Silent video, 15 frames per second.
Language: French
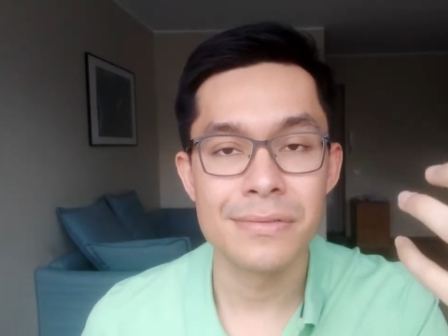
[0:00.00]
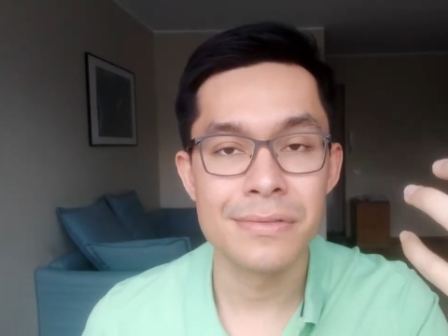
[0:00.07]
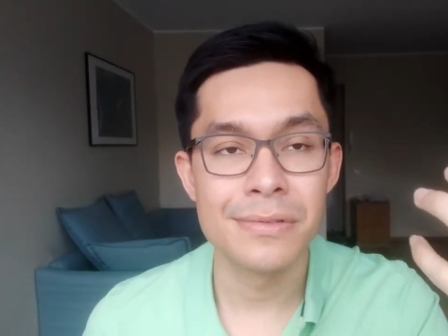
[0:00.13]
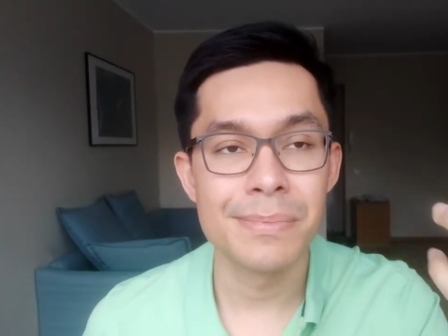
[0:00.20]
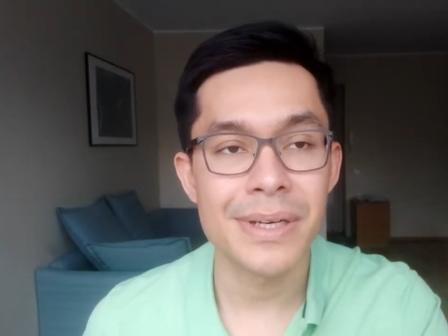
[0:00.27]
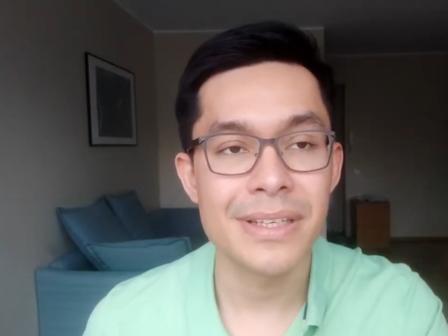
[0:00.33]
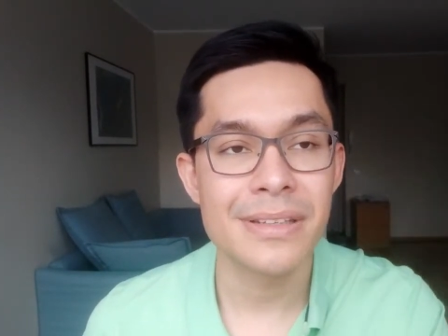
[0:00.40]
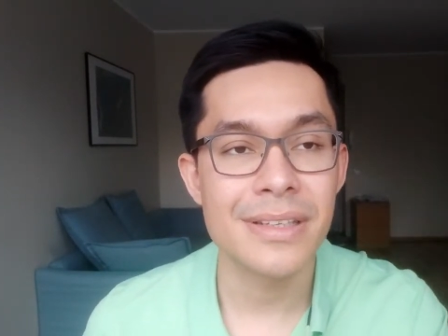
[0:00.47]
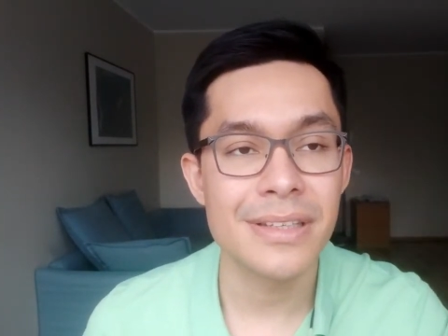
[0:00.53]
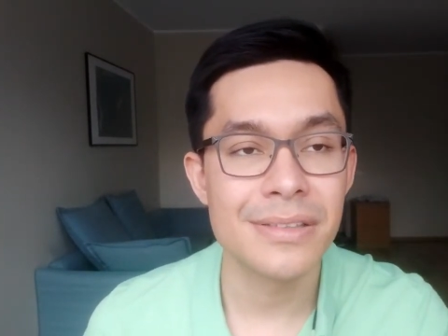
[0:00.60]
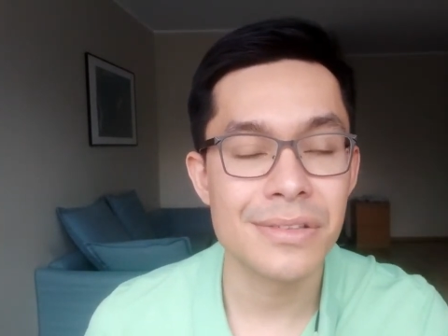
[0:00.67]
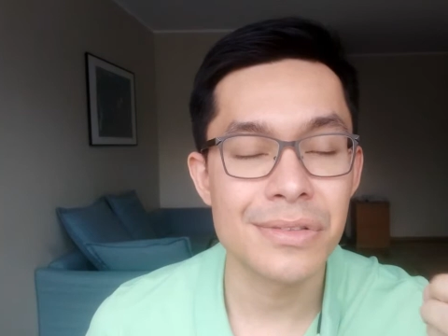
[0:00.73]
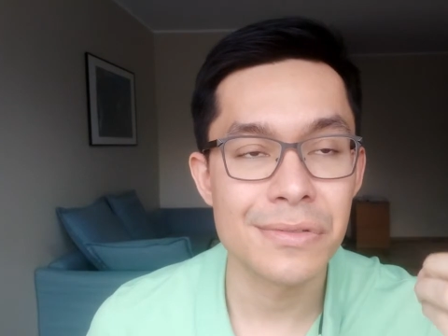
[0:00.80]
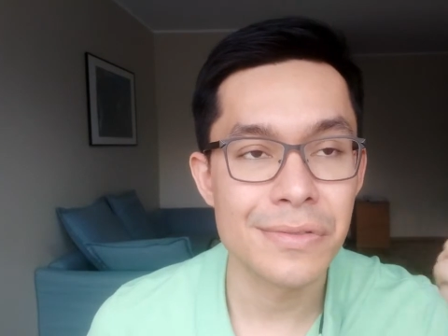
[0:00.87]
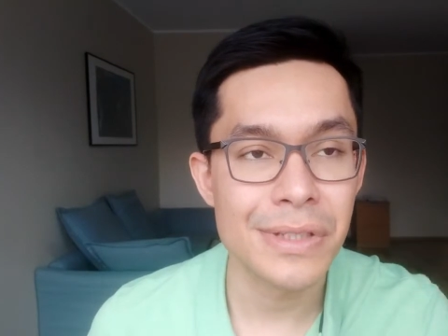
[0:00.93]
vous prêter
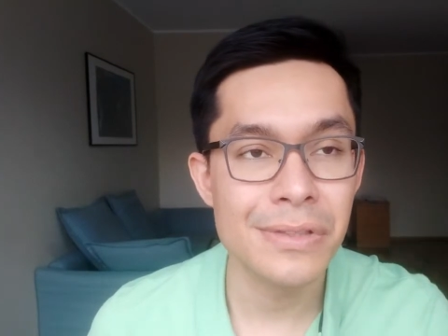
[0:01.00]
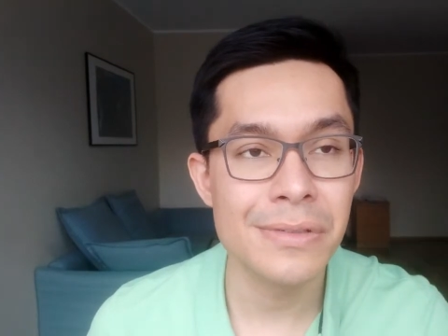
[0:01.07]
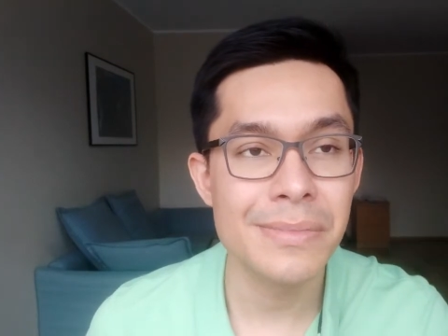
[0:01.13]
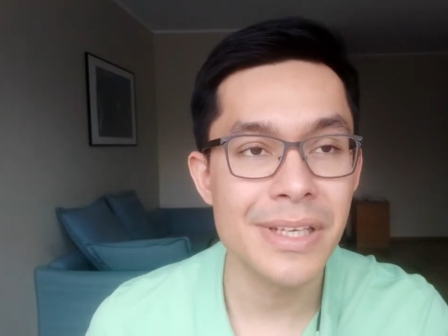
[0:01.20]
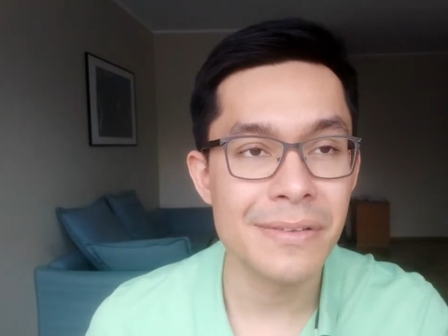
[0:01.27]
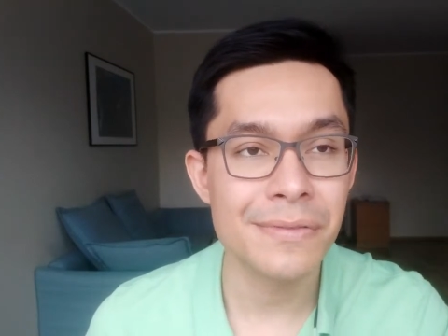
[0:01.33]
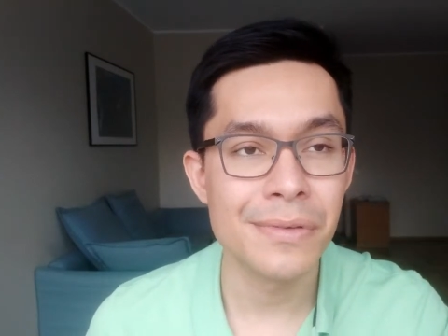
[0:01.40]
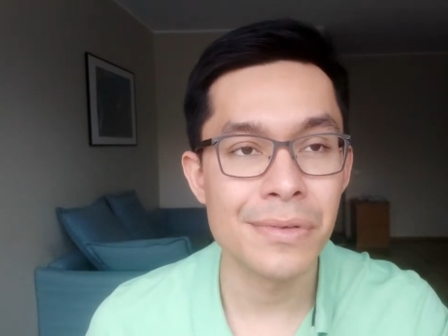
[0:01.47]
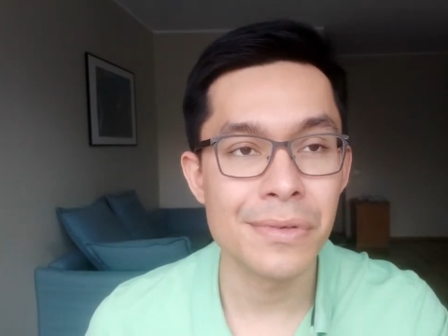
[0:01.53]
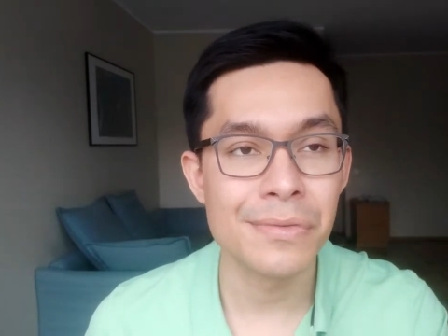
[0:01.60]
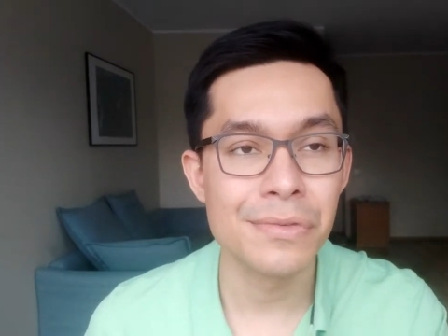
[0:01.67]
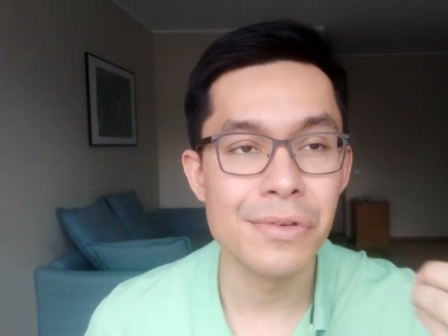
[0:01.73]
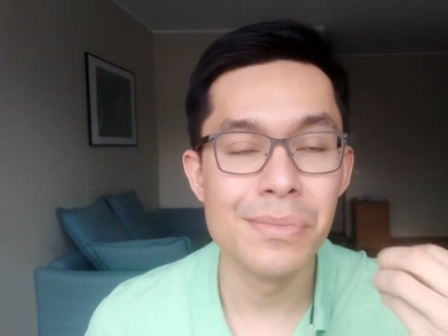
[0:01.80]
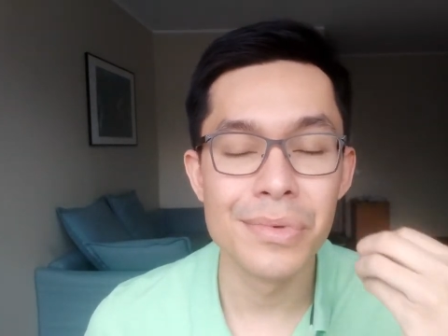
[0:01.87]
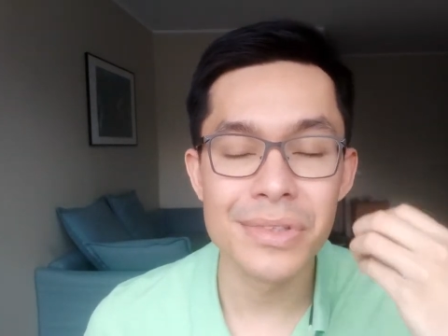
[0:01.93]
euh, son vélo, eh bien, il faut que
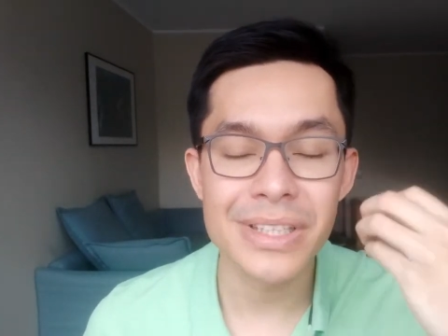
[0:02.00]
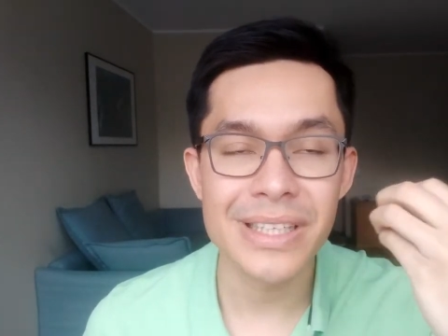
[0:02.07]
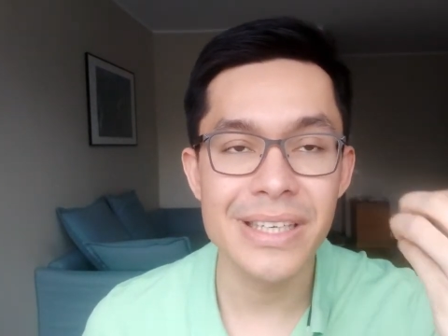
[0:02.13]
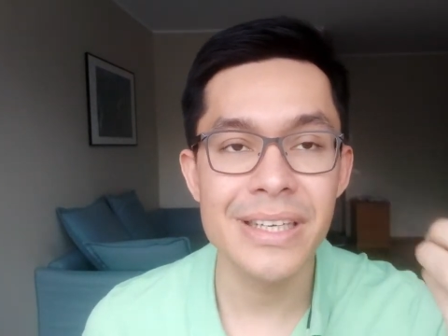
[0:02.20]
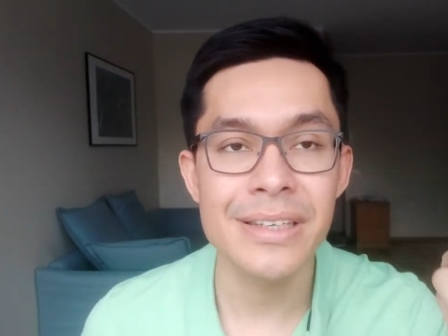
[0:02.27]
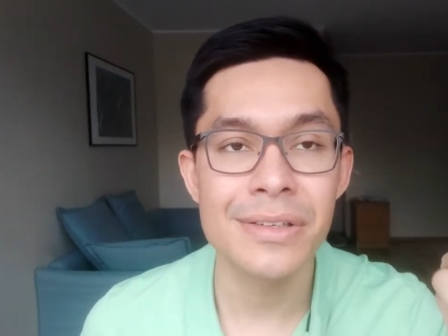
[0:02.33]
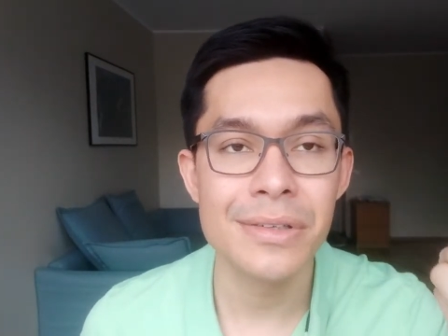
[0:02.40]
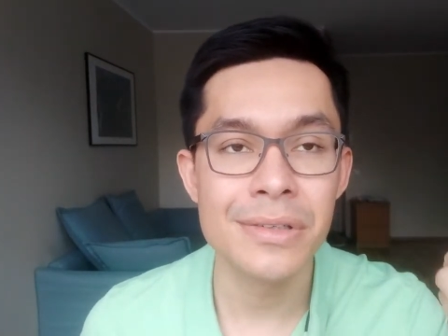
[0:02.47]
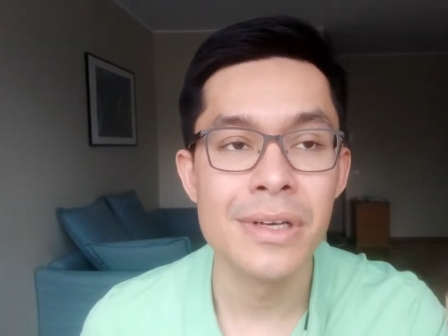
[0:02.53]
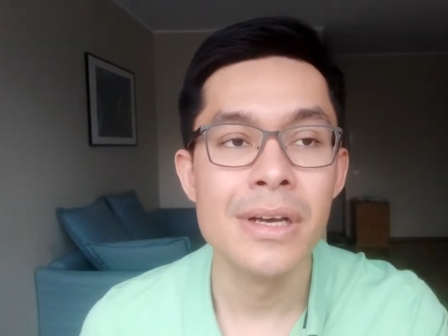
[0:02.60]
vous lui montriez que